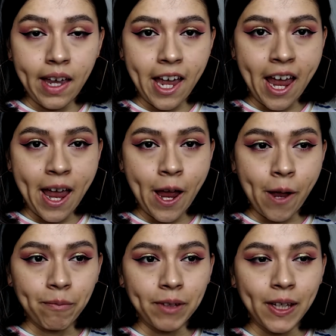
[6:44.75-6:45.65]

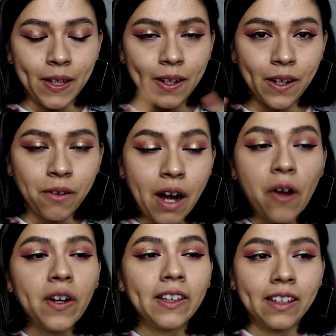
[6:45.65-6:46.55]
Em, no era
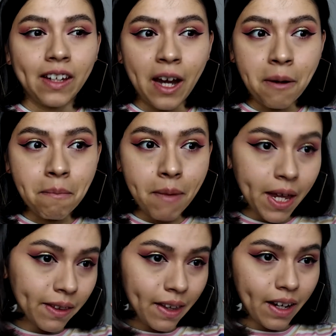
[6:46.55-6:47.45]
lo que tenía en
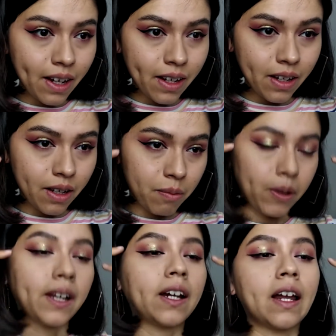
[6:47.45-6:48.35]
mente,
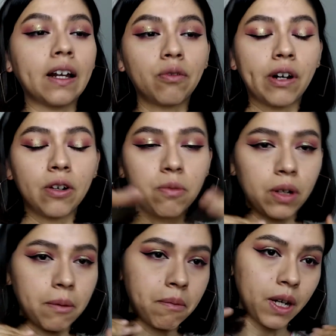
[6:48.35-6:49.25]
porque quería que fuera como
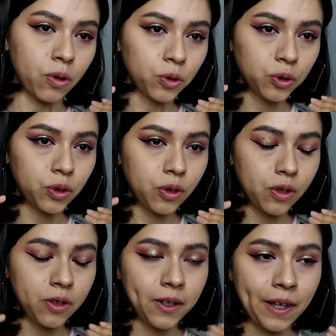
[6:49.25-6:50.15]
que menos
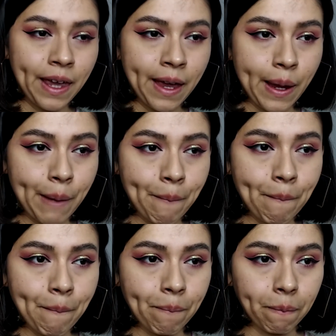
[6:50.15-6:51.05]

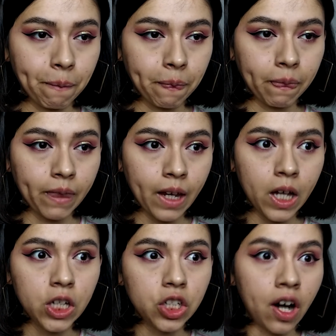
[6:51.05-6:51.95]
em,
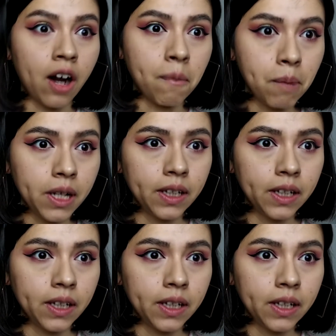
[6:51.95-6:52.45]
sharp.